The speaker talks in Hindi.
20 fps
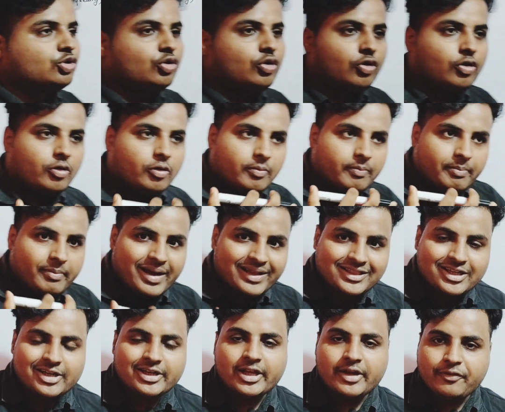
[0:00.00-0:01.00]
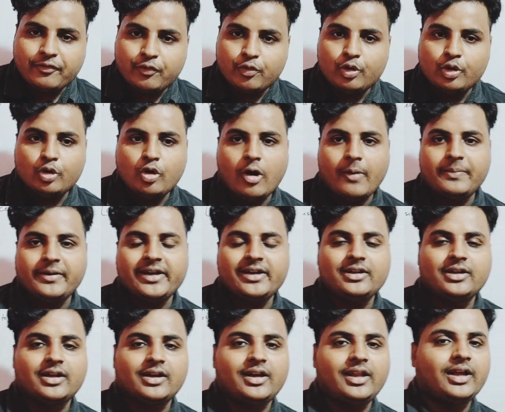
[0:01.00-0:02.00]
जो मेथड है फूड को
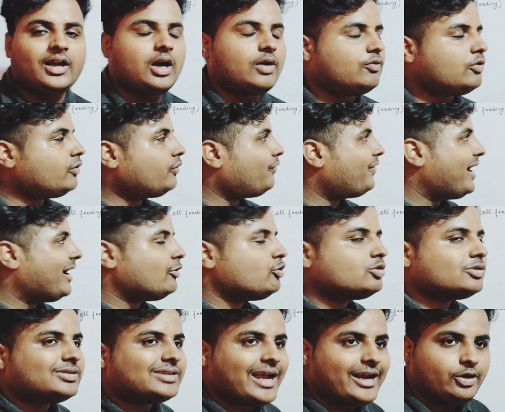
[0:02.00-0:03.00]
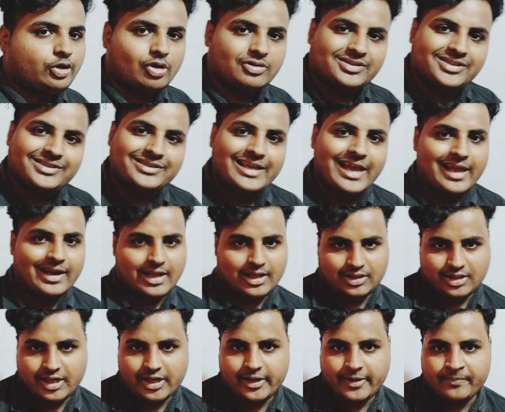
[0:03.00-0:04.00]
ऑप्टेन करने का वो फैगोसाइटोसिस
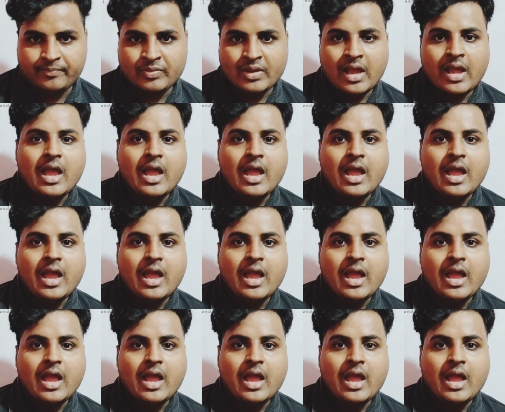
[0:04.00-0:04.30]
कहलाता है